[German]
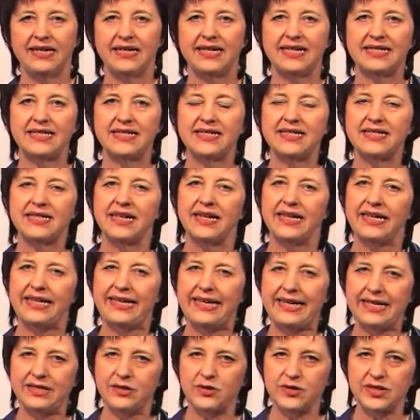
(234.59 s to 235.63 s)
dass es
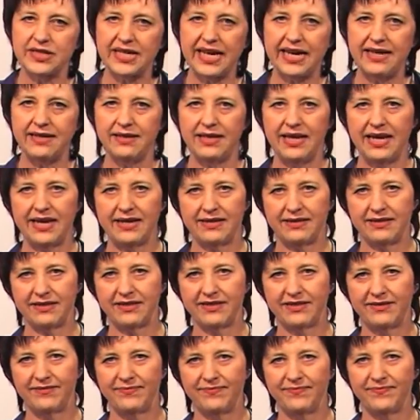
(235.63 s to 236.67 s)
Jesus
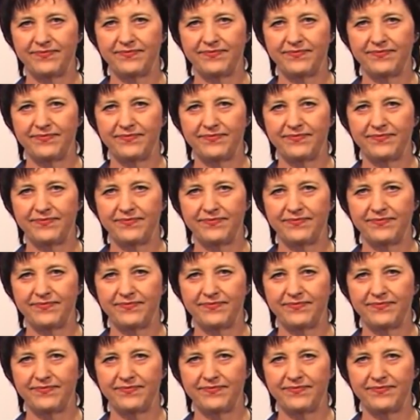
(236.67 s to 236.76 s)
kennenlernt.